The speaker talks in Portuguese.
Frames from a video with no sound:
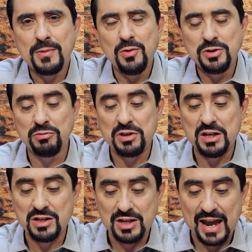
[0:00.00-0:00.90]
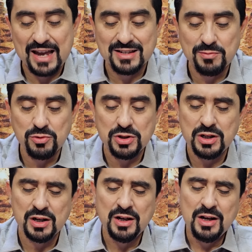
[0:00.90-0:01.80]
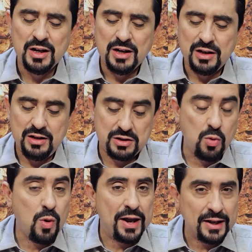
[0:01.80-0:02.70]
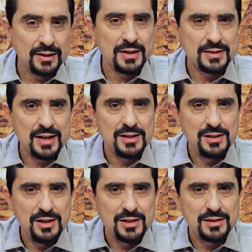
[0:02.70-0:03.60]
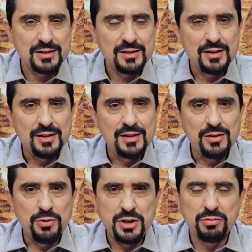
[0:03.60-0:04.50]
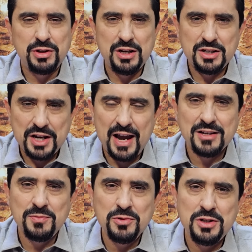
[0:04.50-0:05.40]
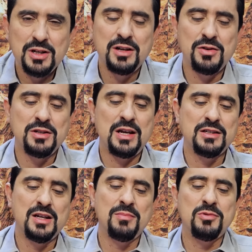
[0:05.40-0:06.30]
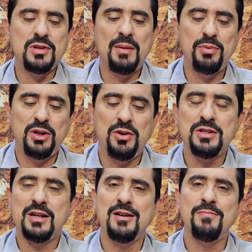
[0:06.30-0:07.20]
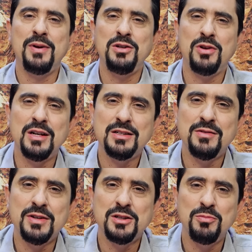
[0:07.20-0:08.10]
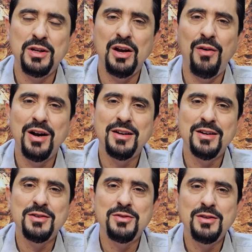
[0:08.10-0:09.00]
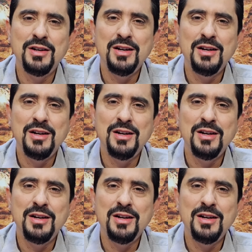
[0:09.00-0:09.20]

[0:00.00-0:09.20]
Hoje é o trigésimo dia, são 46 dias Hoje é o trigésimo dia que nós rezamos a poderosa campanha de oração a São Miguel Arcanjo.